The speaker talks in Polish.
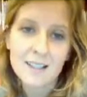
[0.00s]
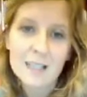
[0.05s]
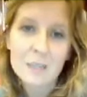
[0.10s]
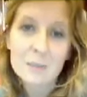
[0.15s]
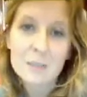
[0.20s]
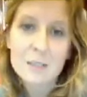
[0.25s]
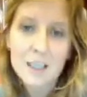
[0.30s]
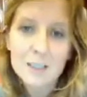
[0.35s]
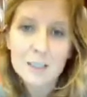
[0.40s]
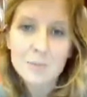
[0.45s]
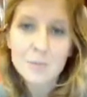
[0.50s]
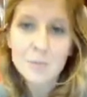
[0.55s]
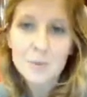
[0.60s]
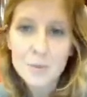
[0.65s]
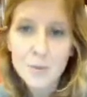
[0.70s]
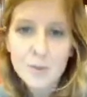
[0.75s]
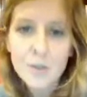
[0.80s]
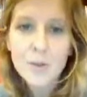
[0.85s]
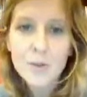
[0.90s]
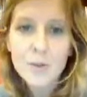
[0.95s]

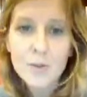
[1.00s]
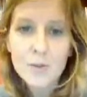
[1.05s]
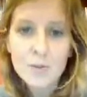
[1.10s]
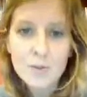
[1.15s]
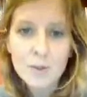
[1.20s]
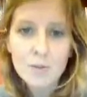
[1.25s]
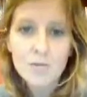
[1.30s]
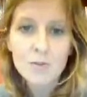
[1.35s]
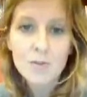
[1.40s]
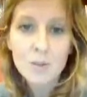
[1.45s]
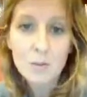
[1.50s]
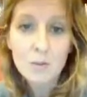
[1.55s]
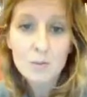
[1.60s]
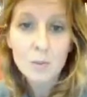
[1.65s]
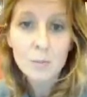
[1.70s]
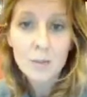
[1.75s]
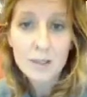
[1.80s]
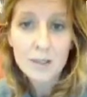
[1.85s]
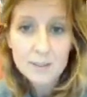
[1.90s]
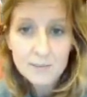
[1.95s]
kapitalizm szukuje gorączkowo
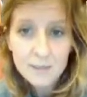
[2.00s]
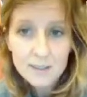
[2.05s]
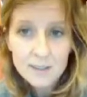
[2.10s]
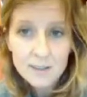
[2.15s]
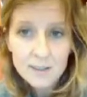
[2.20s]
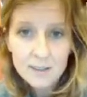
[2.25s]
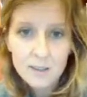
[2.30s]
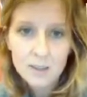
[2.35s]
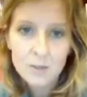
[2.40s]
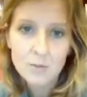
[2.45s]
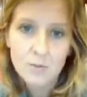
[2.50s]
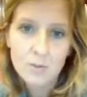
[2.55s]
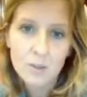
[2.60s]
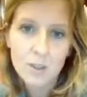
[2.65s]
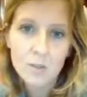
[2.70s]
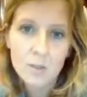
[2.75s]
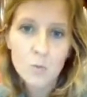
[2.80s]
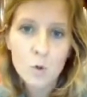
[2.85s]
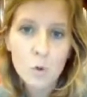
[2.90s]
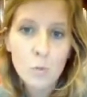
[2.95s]
nowych pastwisk, na
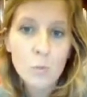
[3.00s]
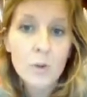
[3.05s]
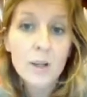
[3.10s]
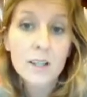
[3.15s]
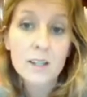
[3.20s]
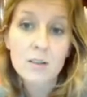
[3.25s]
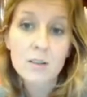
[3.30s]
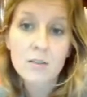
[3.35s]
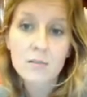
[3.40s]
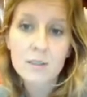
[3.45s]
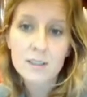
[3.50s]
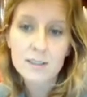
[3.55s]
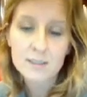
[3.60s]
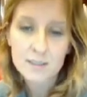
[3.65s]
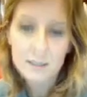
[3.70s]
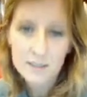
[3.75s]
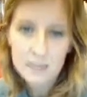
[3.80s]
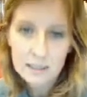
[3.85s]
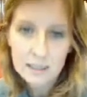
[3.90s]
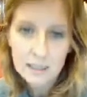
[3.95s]
których mógłby
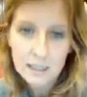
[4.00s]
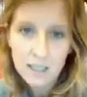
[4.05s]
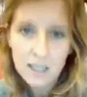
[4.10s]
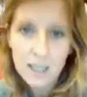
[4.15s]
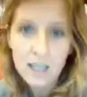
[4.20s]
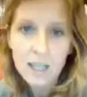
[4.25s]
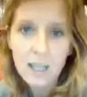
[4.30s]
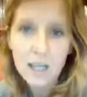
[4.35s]
generować zyski